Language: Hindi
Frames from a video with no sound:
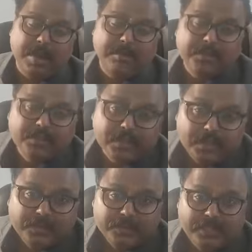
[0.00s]

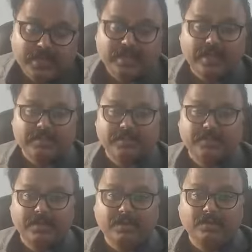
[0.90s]
वामपंथी विचारधारा से
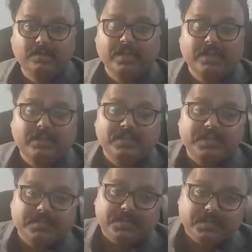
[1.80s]
भरे लोग हैं
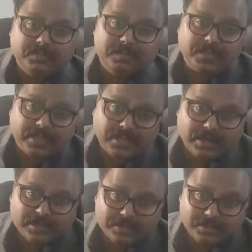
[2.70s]
दक्षिणपंथी
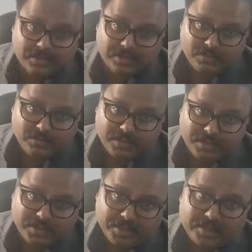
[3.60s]
विचारधारा से भरे लोग
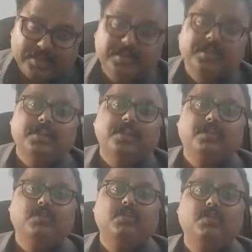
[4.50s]
हैं
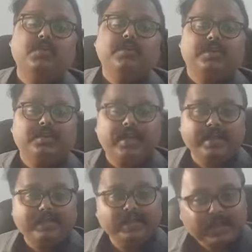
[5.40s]
लोग
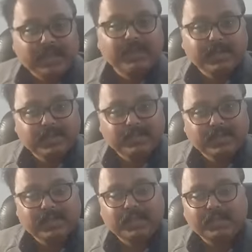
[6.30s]
ऐसा दावा करते
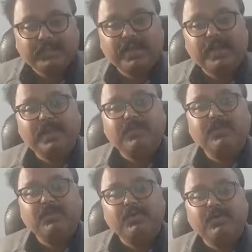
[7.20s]
हैं कि पहले
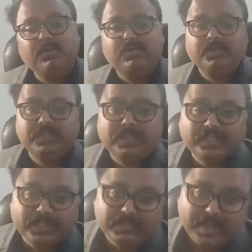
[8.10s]
वो
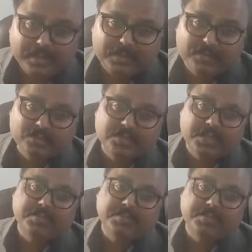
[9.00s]
देश के बारे में सोचते